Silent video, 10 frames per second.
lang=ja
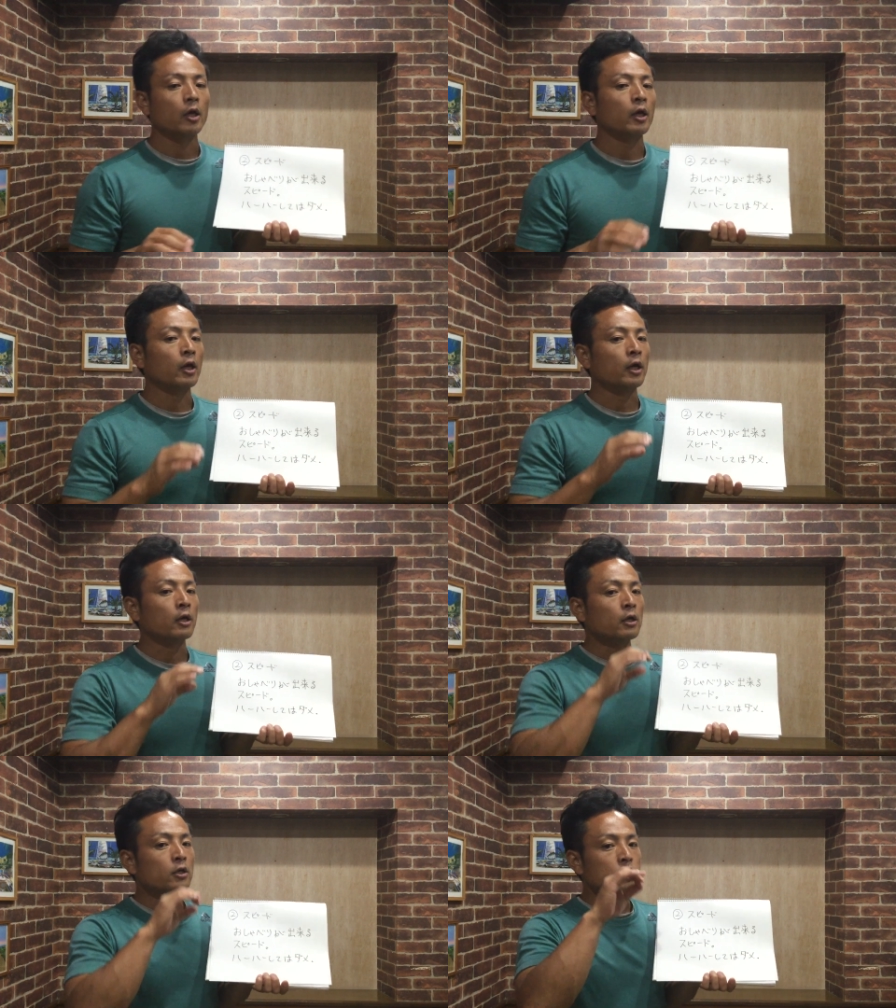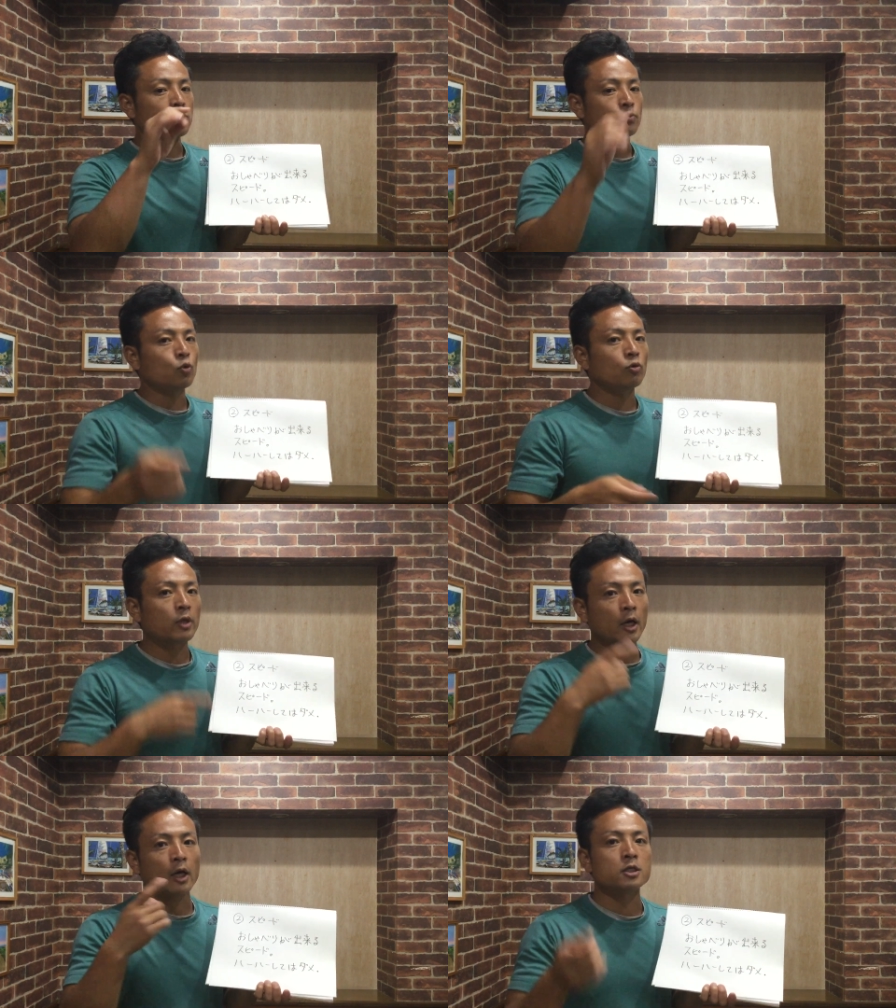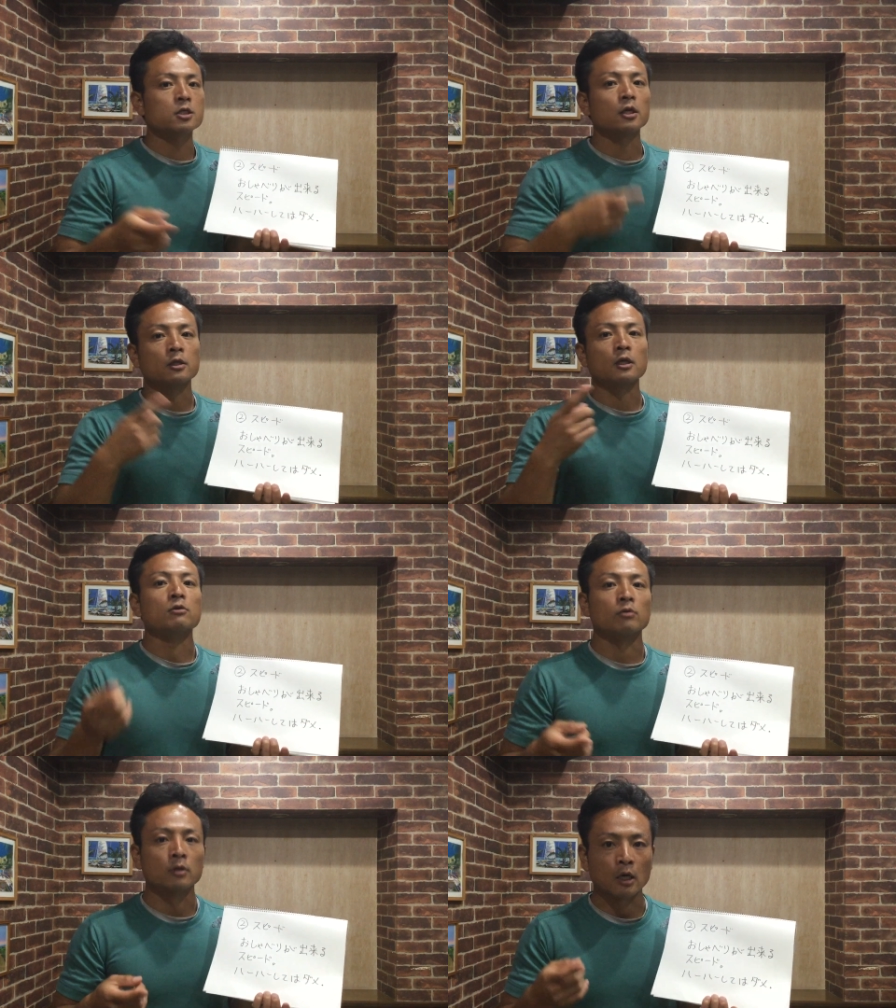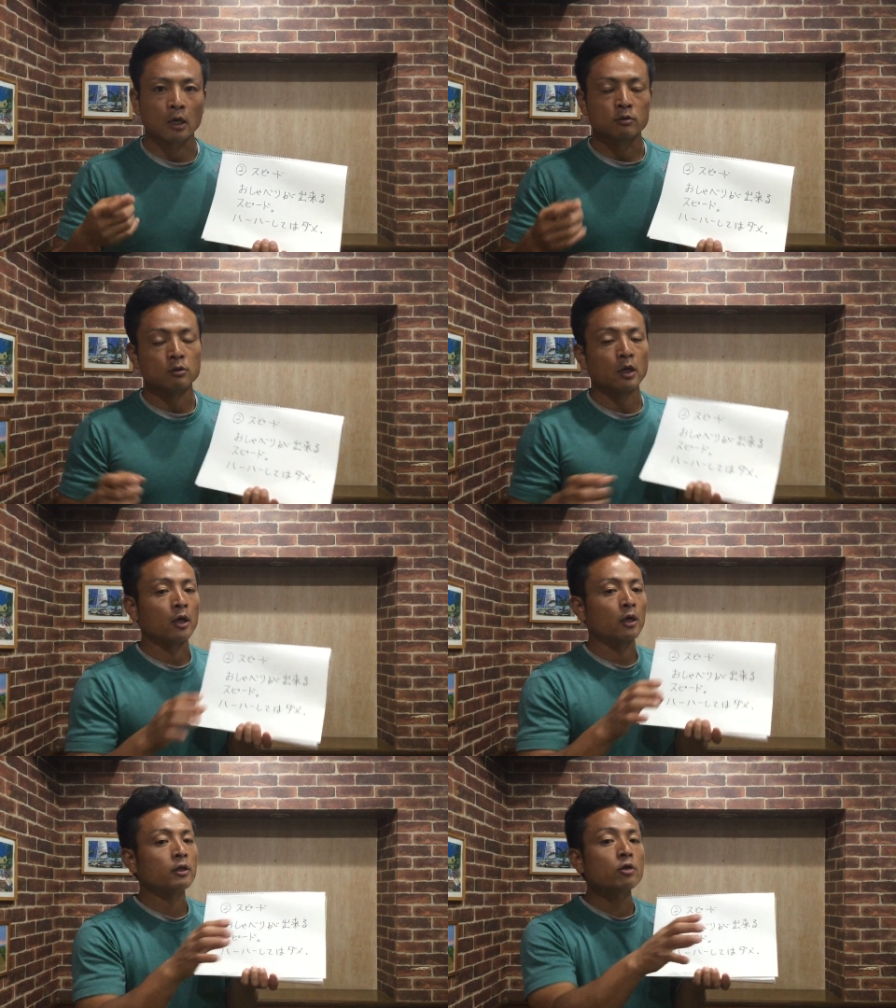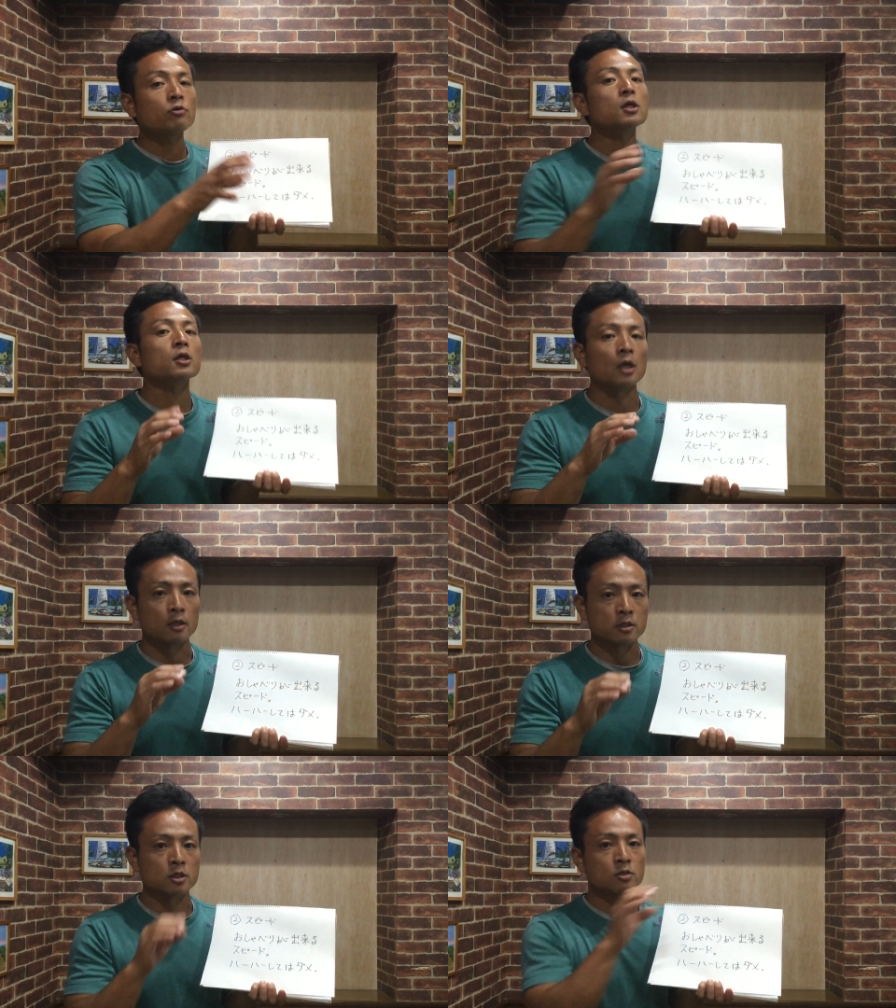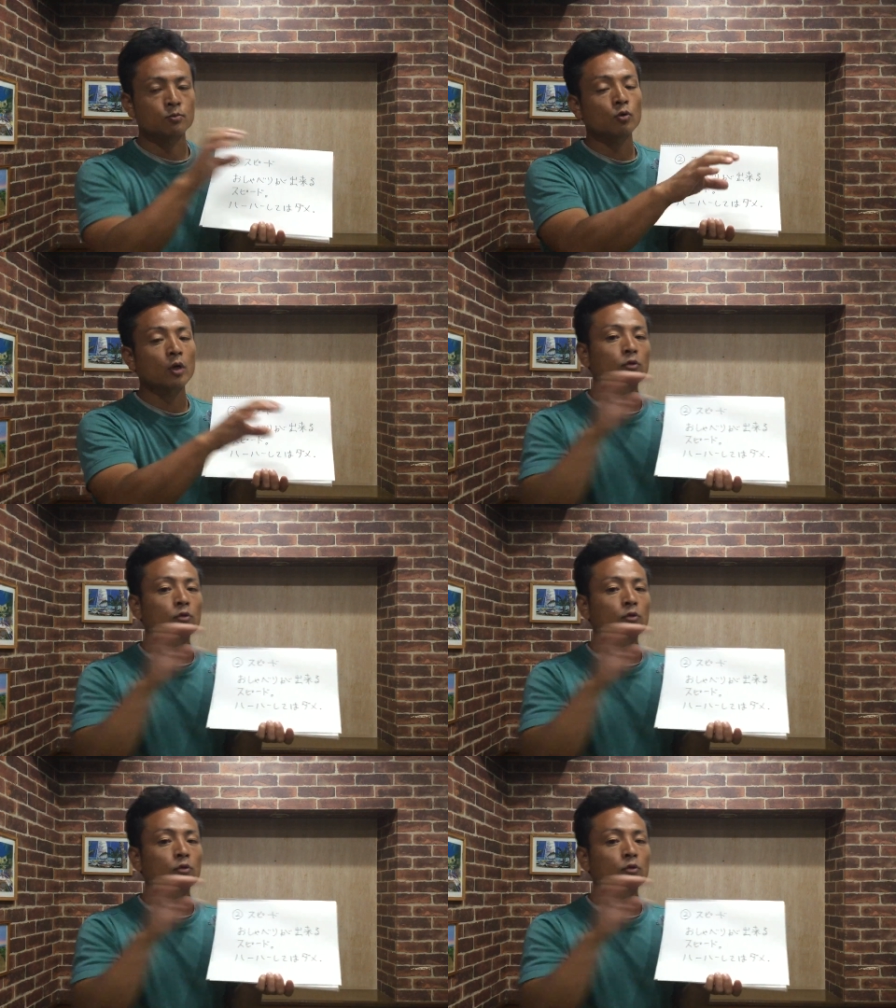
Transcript: えー、脂肪で走れているか、えー、エネルギー源ですね脂肪